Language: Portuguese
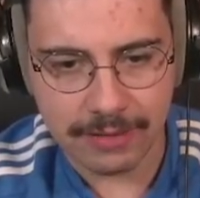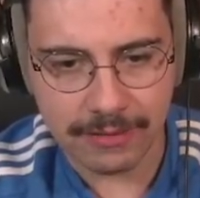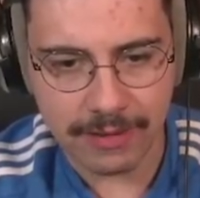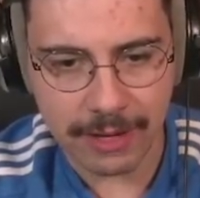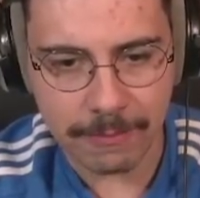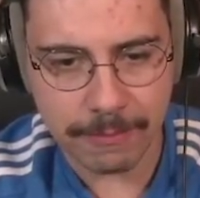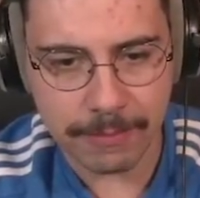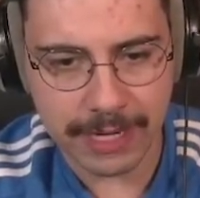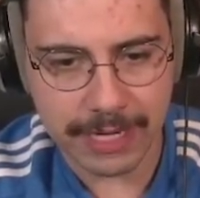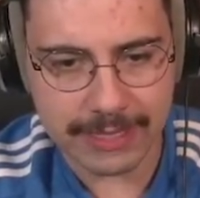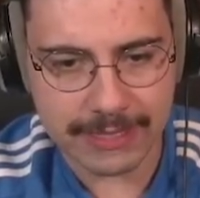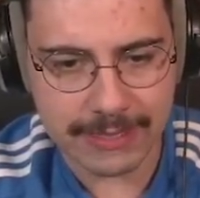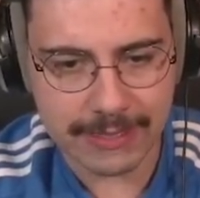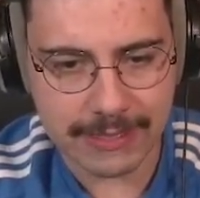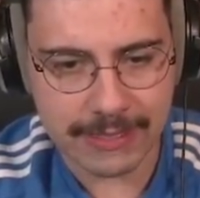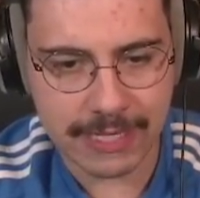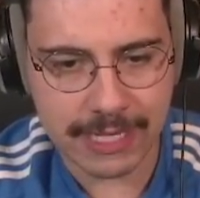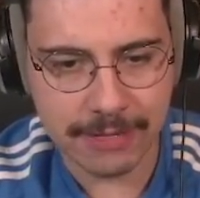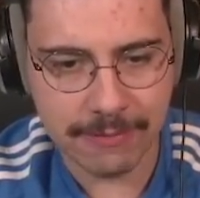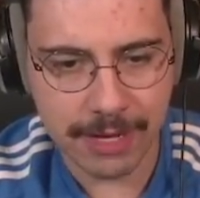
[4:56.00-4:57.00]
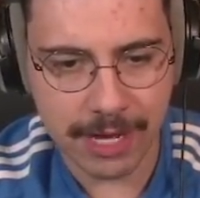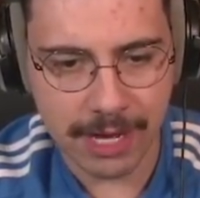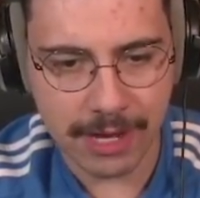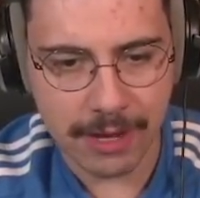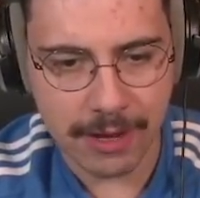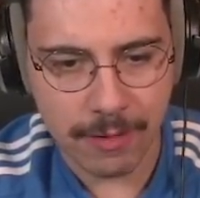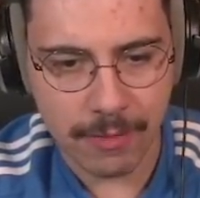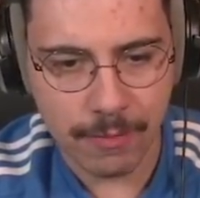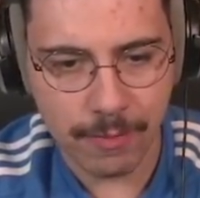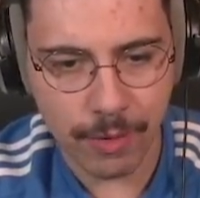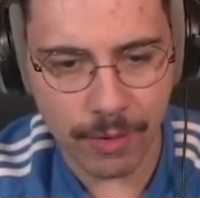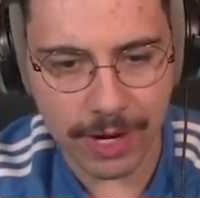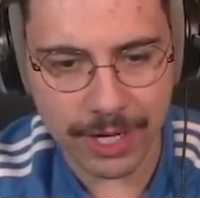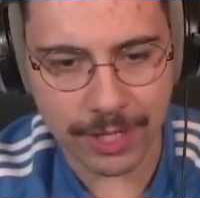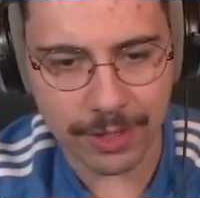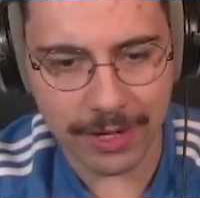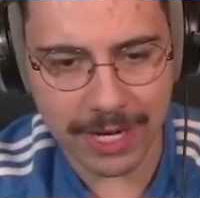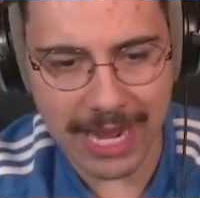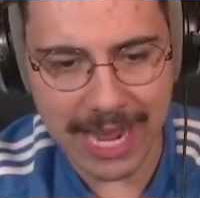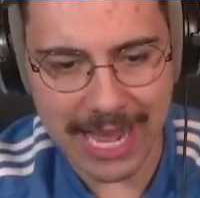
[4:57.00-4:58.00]
Vai para cima. Boa
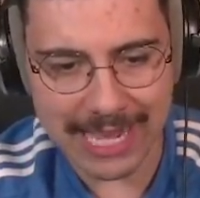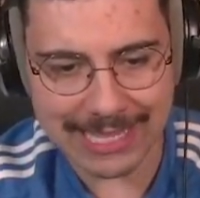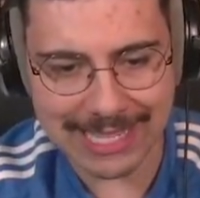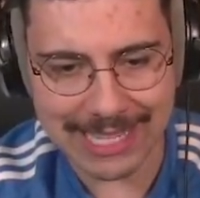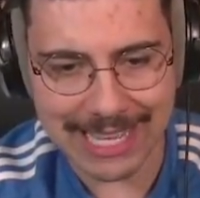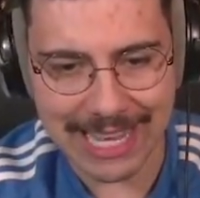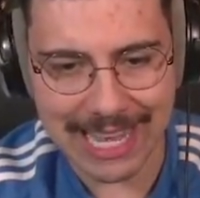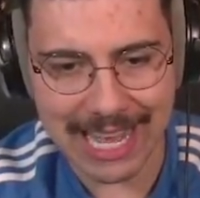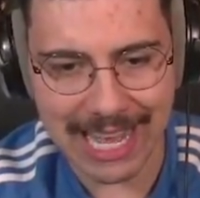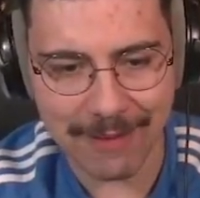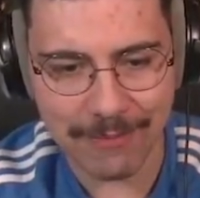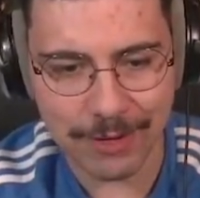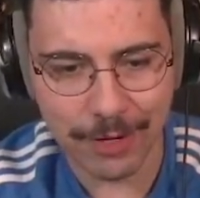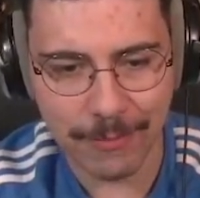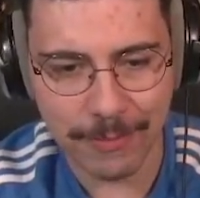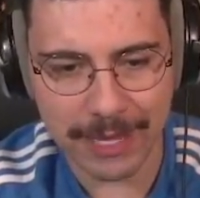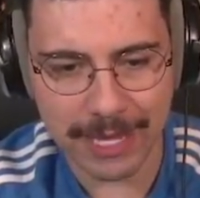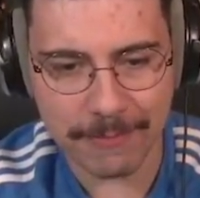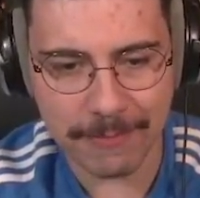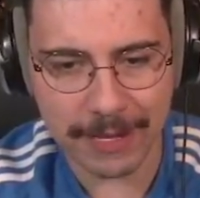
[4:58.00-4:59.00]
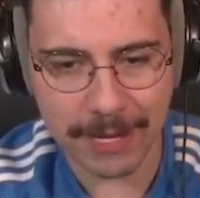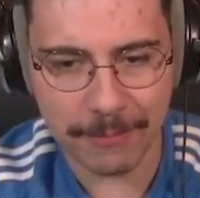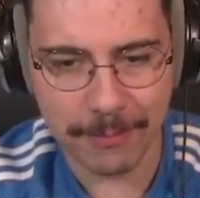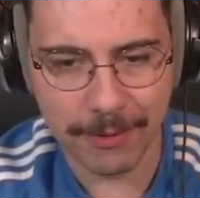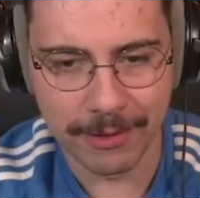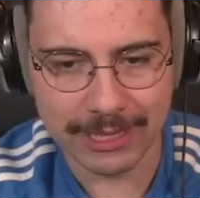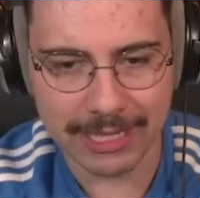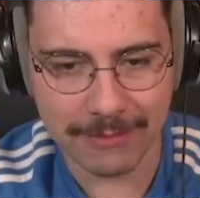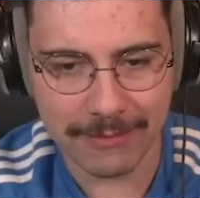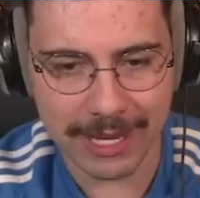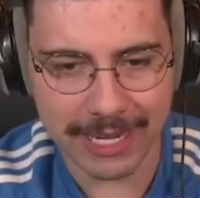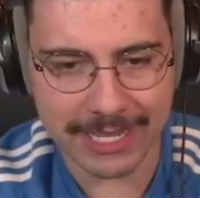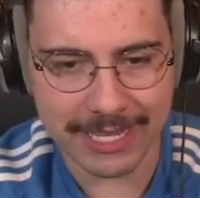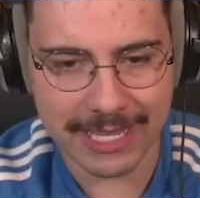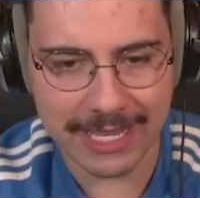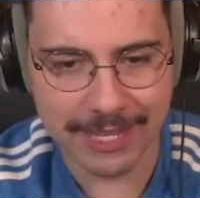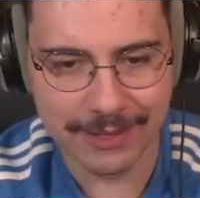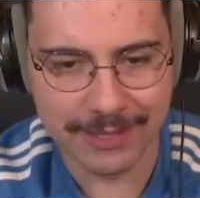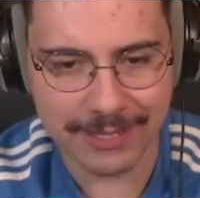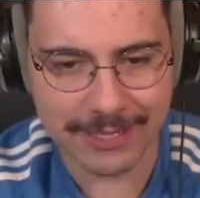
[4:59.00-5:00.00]
jogada. Abriu bem pela ponta.
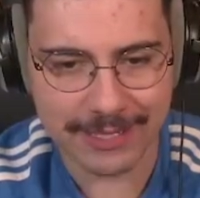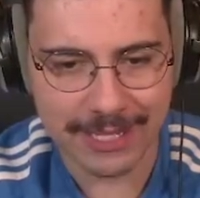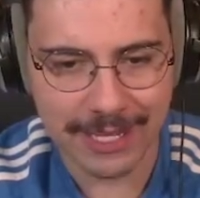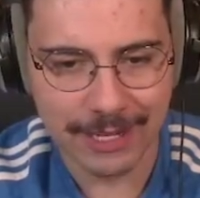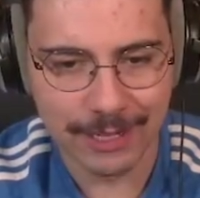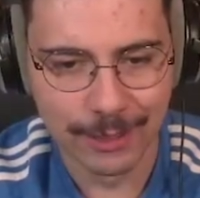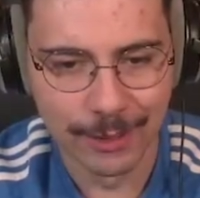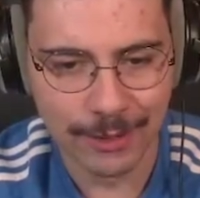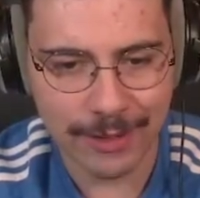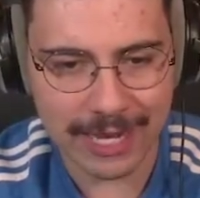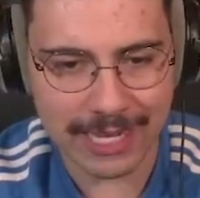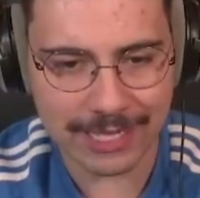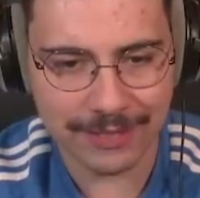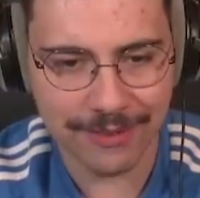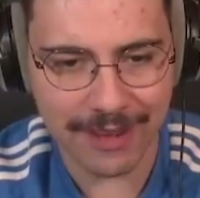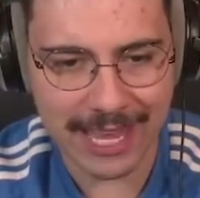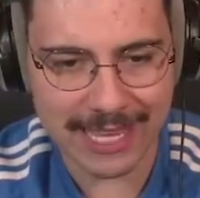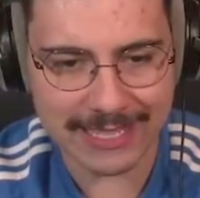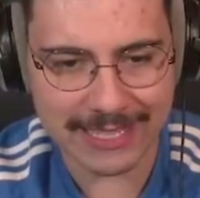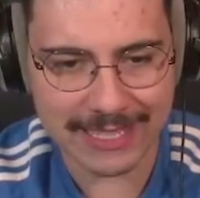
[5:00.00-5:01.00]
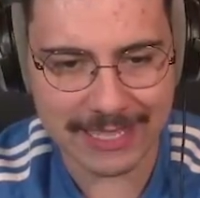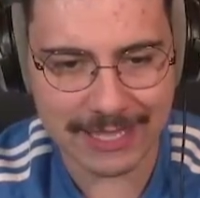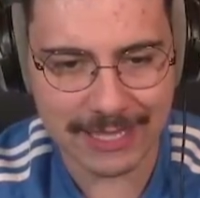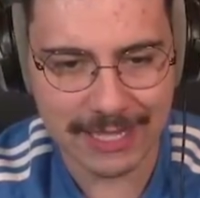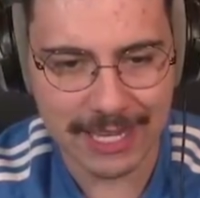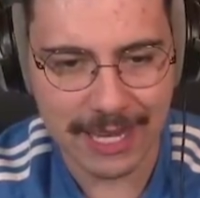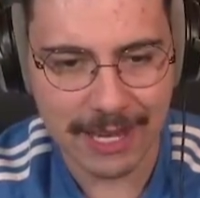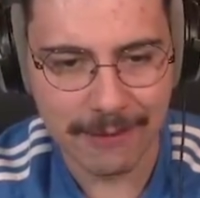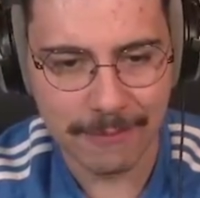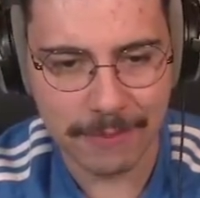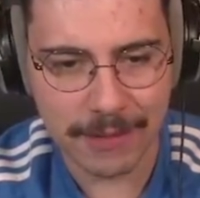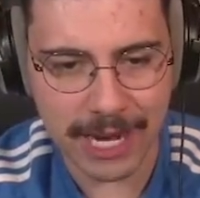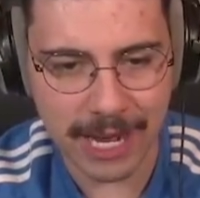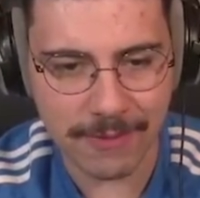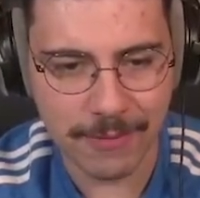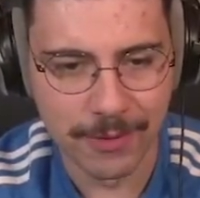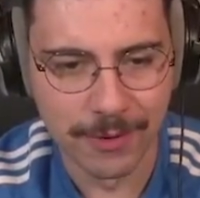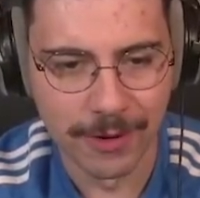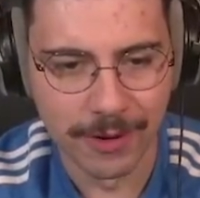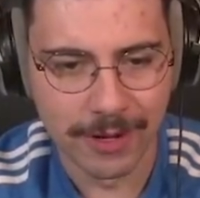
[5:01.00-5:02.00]
Marquinhos. Lucas Vasquez. Pra
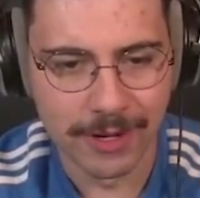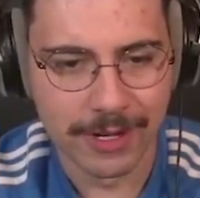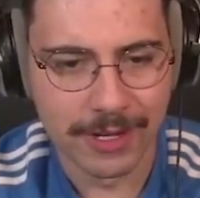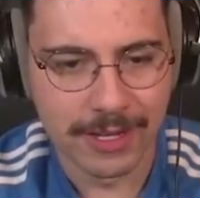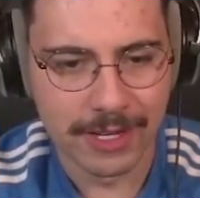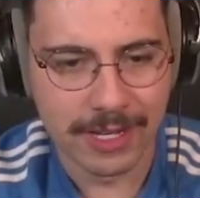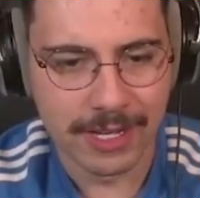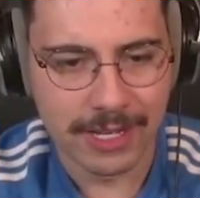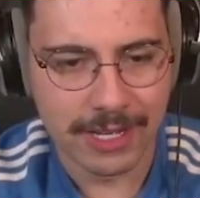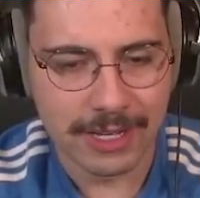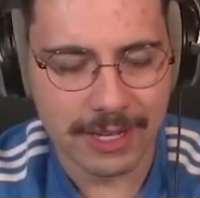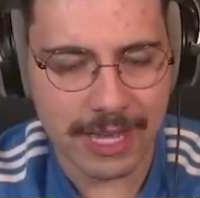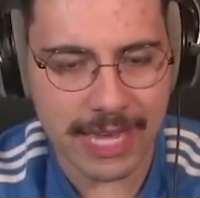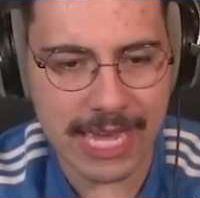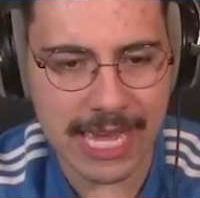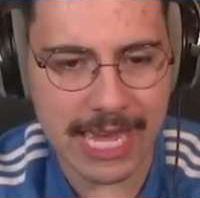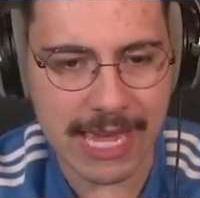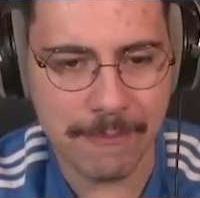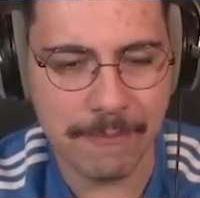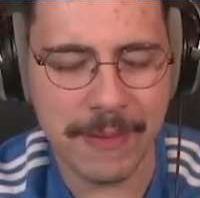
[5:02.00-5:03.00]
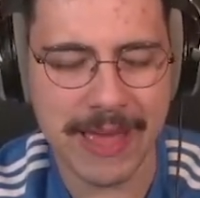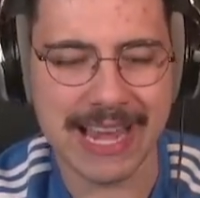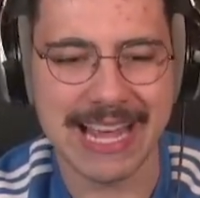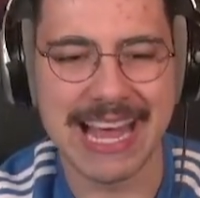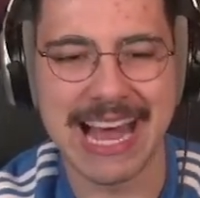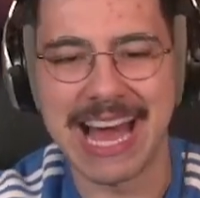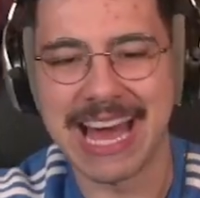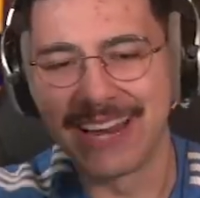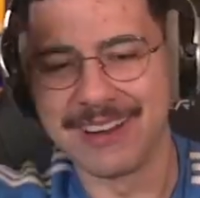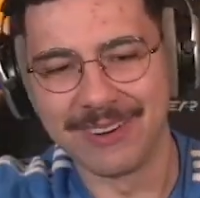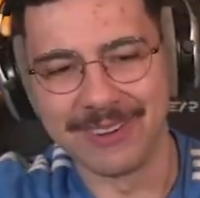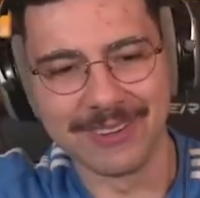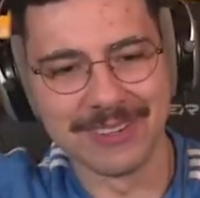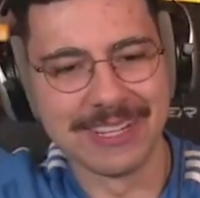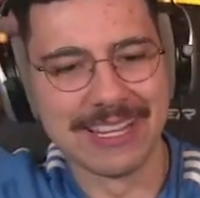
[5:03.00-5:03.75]
Mu. E pegaram.